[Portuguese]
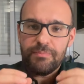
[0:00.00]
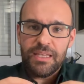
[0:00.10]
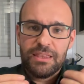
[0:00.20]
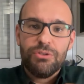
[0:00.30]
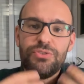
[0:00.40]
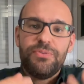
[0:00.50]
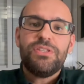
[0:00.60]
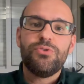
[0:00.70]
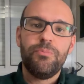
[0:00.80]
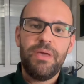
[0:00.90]
Então,
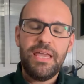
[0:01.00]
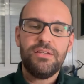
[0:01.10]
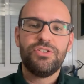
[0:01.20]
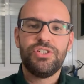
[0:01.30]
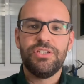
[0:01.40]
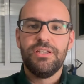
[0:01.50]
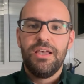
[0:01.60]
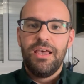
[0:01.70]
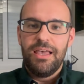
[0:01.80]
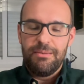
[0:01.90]
dificilmente
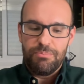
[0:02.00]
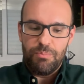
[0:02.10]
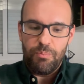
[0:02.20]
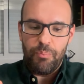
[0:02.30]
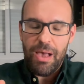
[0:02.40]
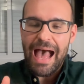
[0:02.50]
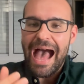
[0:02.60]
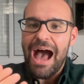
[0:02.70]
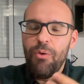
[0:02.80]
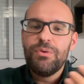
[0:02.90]
é,
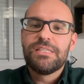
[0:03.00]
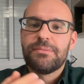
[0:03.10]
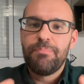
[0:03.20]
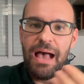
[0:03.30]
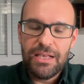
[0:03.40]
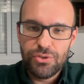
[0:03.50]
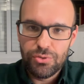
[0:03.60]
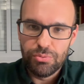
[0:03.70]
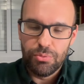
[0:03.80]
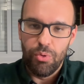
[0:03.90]
há um
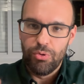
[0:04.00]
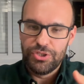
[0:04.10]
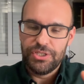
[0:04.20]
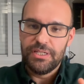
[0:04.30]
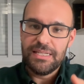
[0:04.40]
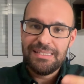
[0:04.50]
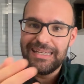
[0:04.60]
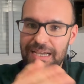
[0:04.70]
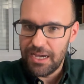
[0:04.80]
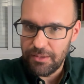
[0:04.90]
espaço hoje nesse
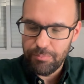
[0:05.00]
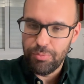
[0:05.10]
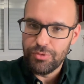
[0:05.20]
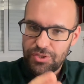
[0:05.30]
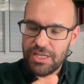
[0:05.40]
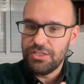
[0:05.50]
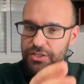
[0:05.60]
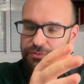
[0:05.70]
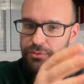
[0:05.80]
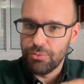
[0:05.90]
campo
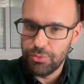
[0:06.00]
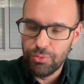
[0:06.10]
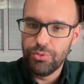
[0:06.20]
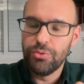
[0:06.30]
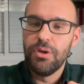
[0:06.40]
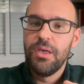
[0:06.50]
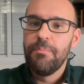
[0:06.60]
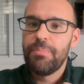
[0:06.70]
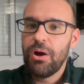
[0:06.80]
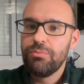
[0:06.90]
científico duro
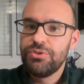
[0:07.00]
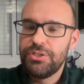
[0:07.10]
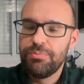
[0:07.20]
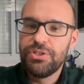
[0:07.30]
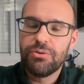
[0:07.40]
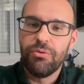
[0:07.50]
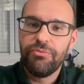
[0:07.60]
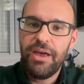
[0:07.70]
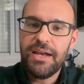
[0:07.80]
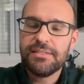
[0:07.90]
para um tipo de
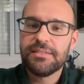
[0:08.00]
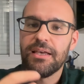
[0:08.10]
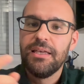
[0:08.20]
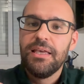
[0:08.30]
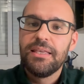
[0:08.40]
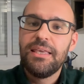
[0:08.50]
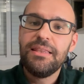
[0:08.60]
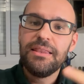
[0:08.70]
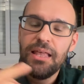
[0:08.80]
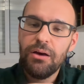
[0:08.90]
conversa que
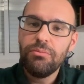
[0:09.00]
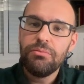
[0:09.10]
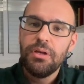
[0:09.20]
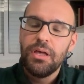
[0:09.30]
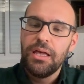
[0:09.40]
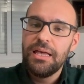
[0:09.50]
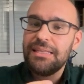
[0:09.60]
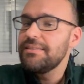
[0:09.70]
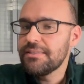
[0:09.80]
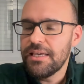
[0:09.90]
não é,
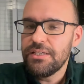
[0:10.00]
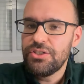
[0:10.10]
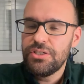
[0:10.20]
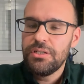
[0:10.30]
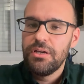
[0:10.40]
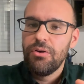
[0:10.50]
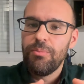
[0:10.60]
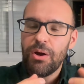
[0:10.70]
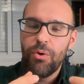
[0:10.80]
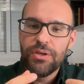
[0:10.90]
enseje
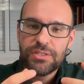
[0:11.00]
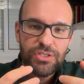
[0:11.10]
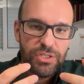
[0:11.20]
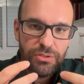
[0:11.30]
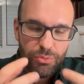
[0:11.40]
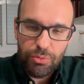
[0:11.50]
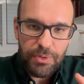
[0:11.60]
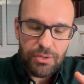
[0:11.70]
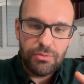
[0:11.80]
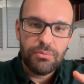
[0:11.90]
uma coisa de
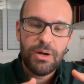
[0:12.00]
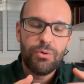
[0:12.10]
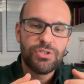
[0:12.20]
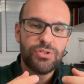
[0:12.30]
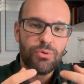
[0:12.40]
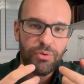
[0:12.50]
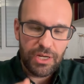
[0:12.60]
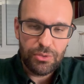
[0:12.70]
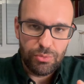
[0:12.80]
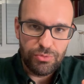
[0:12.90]
número, uma coisa de
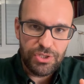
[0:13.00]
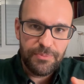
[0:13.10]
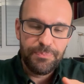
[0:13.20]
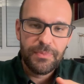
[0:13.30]
concretude.